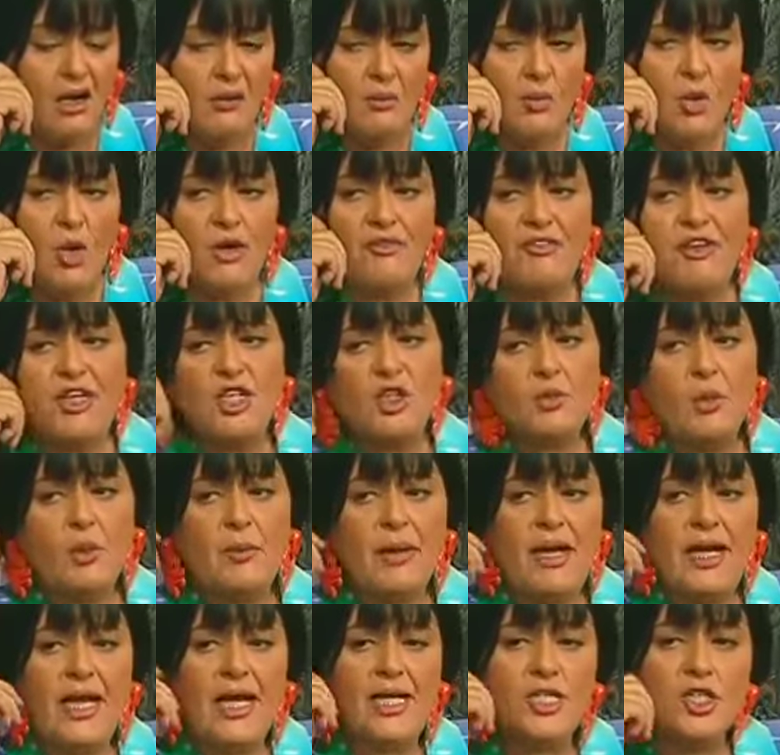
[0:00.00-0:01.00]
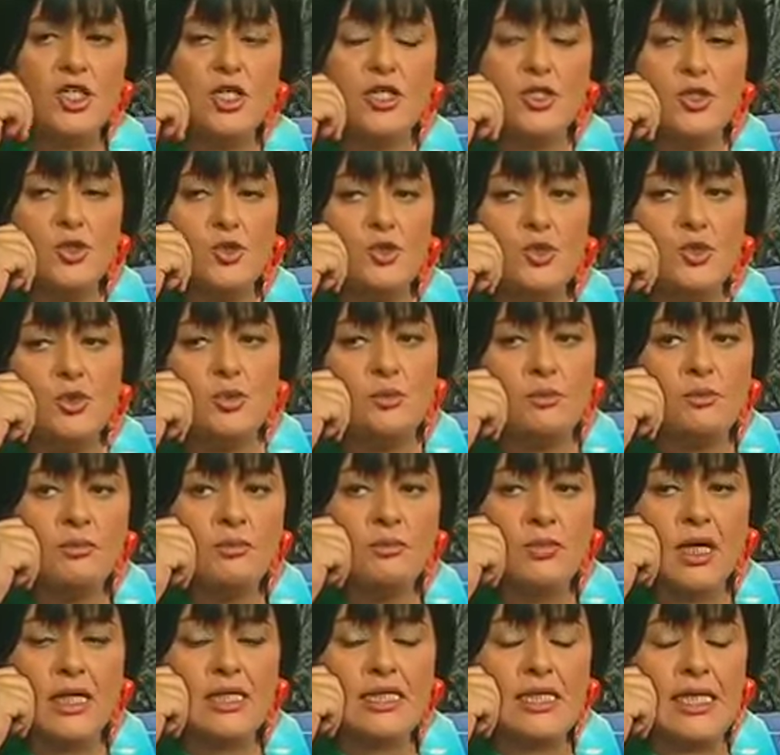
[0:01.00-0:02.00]
موافقته ما بقالهاش لزوم
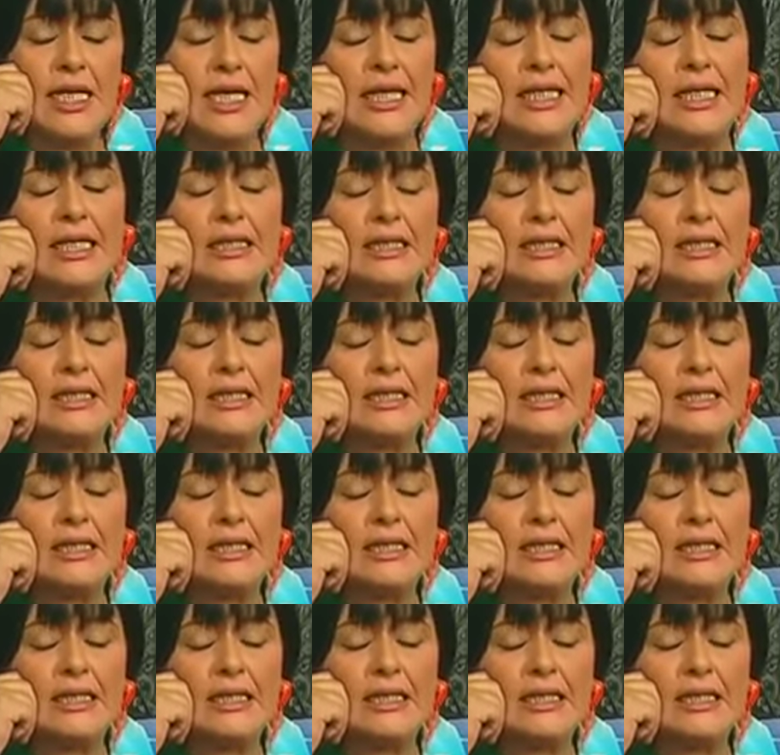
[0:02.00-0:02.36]
اصل احنا